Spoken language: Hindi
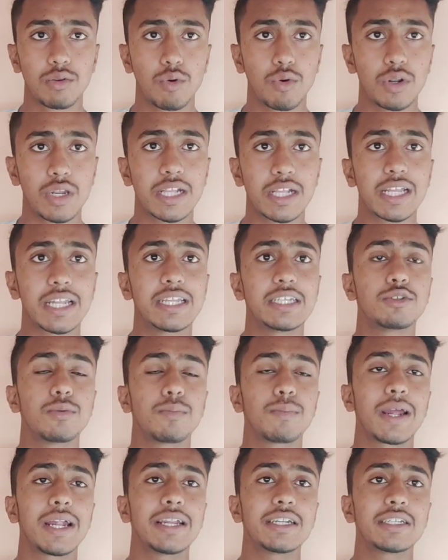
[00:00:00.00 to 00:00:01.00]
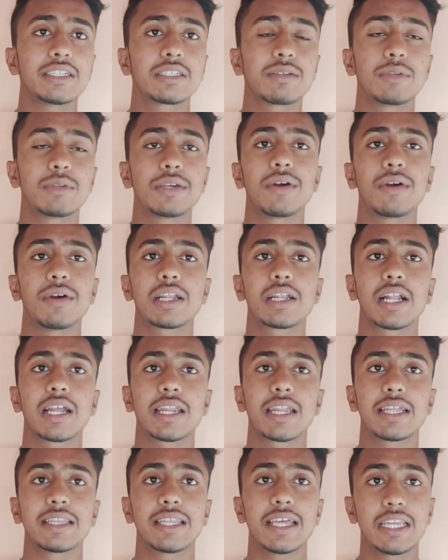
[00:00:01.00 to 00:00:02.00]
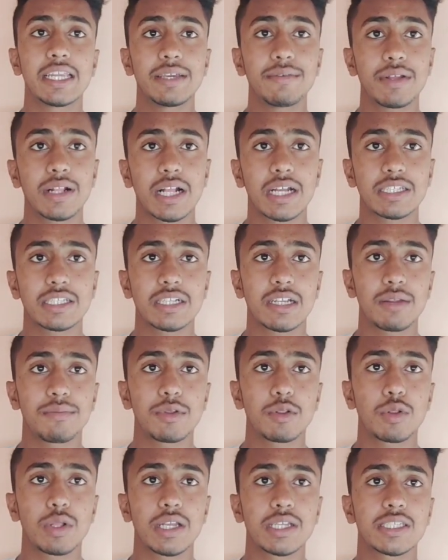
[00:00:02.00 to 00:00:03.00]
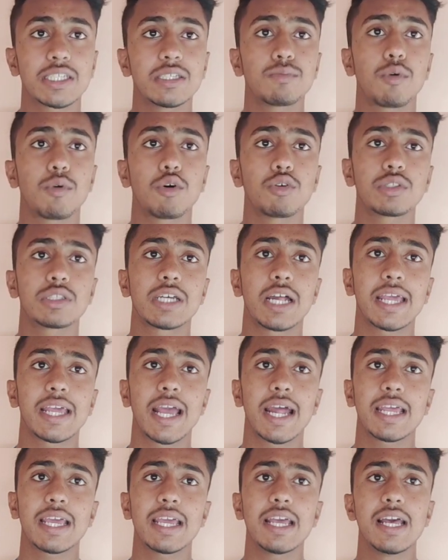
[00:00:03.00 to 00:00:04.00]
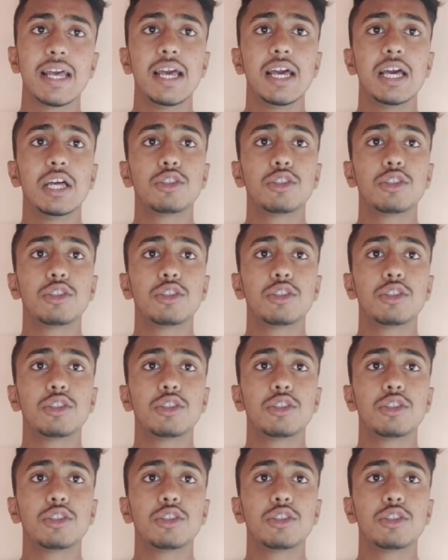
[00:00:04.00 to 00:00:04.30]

होने के लिए जो पेरेंट्स अब डिमांड कर रहे हैं दिल्ली में खासकर अभी केसेज बहुत सारे आ रहे हैं